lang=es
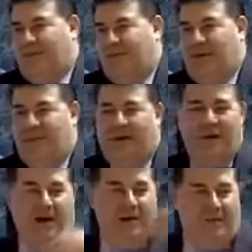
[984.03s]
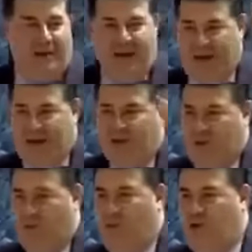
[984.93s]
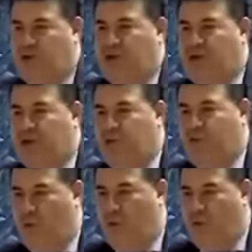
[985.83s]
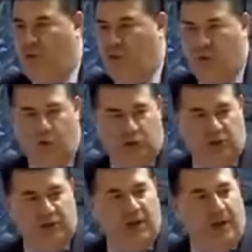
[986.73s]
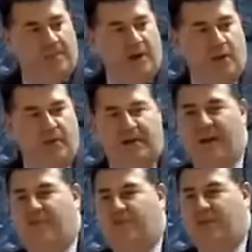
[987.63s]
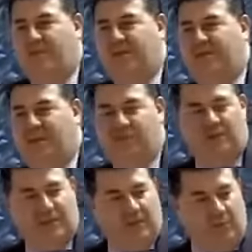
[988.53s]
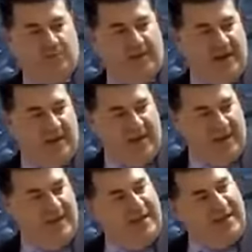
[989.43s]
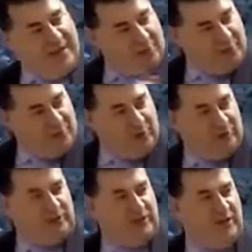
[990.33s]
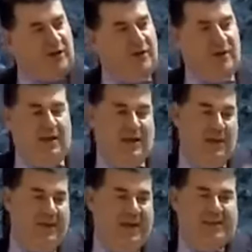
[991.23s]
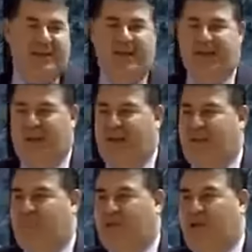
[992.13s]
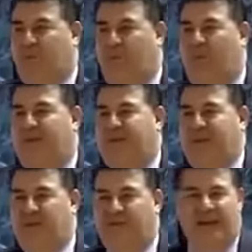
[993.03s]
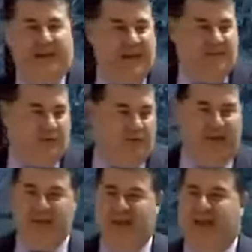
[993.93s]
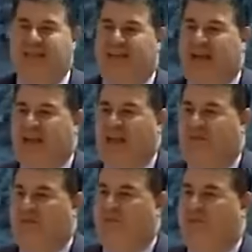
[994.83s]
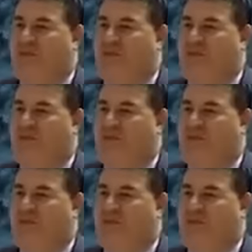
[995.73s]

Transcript: O sea, habría, habría o, coljoses bien gobernados, bien administrados, que, prosperarían, y sovjoses que no. Y habría que asignar el crédito. Y después que hay un problema de asignación del crédito. ¿Quién, asigna el crédito?